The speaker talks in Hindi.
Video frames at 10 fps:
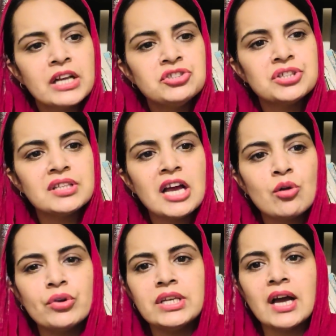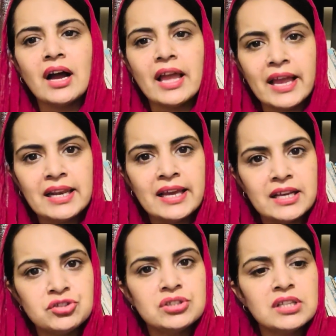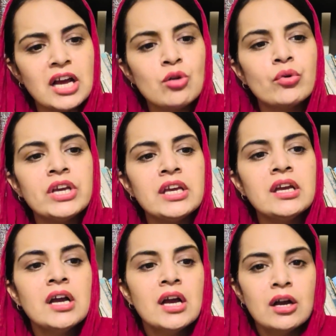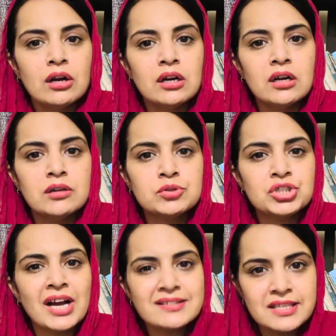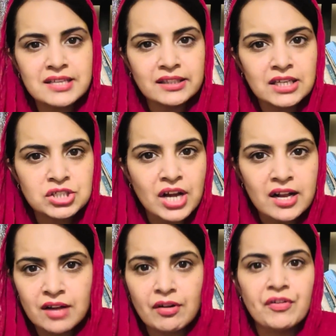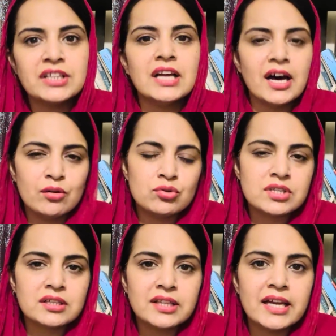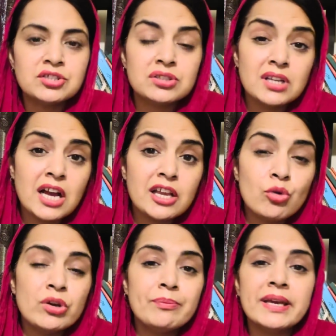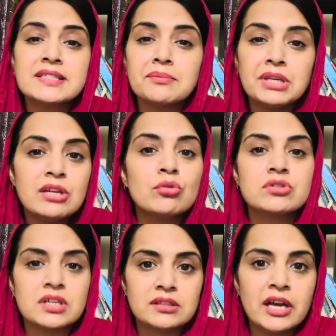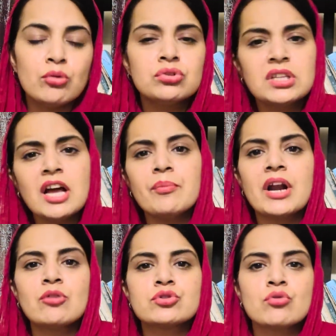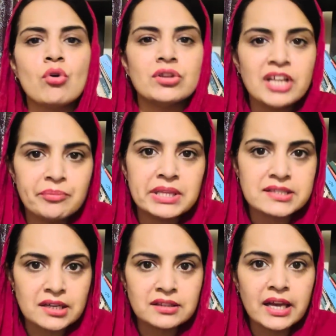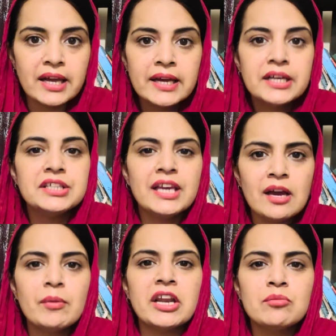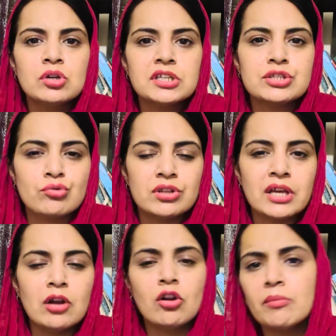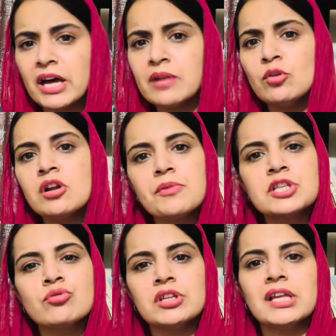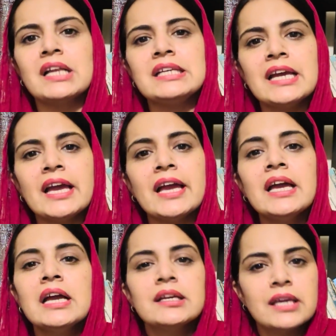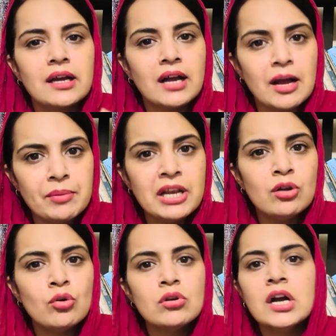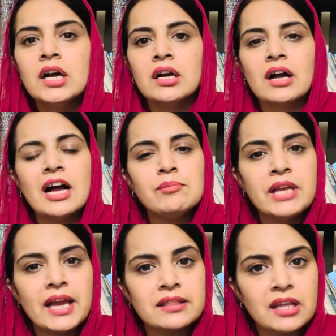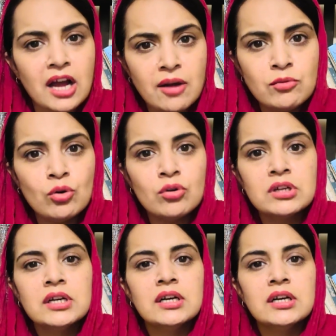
जितना कोई ना अहल है जितना कोई शाह से ज़्यादा शाह का वफादार हो सकता है जितना कि कोई बेज़मीर हो सकता है उतना बड़ा उसको अहदा मिल सकता है ये हमारे मुल्क की सूरत हाल और हमारे मुल्क की सूरत हाल ये है कि काबिल लोग काबिल एहतराम लोग